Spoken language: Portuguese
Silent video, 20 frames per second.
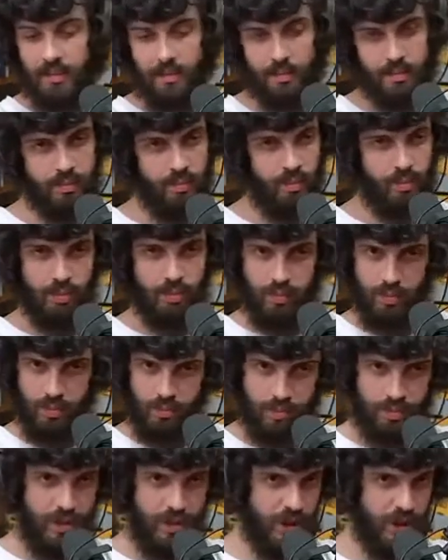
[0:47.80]

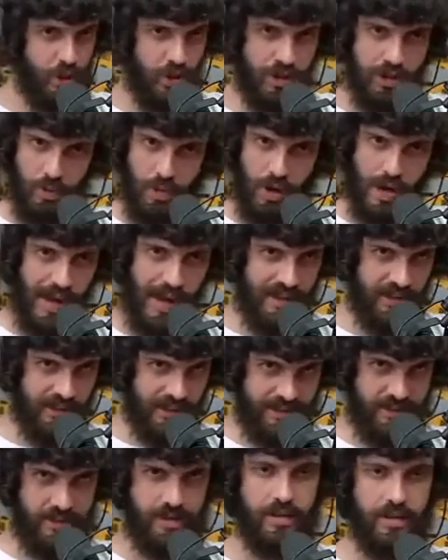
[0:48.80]
biscoito e
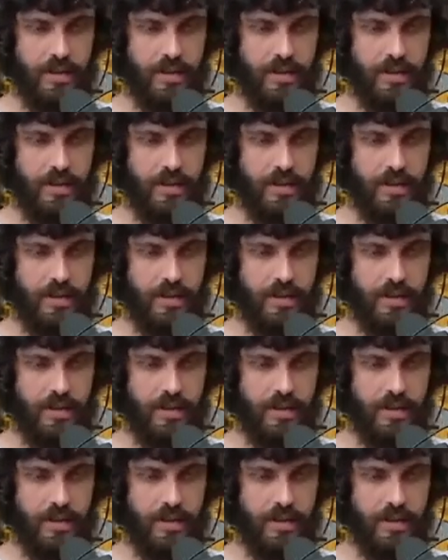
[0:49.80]
bolacha.